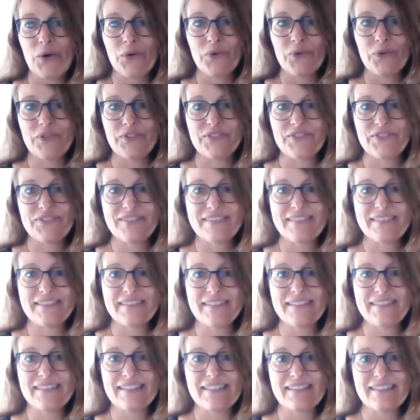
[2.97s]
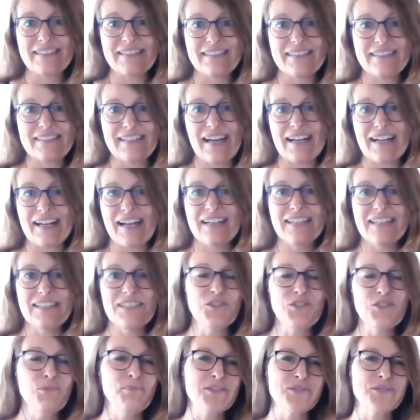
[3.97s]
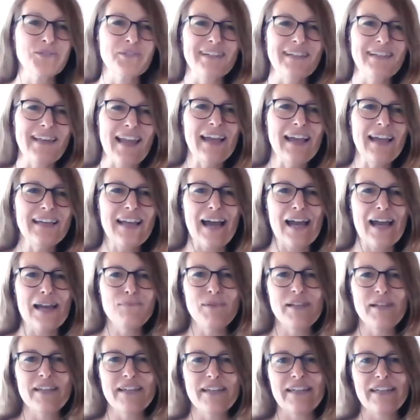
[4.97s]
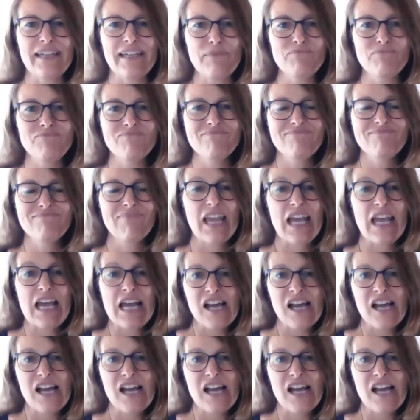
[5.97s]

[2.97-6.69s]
Und da kann ich nur mal so einen kleinen Einblick geben.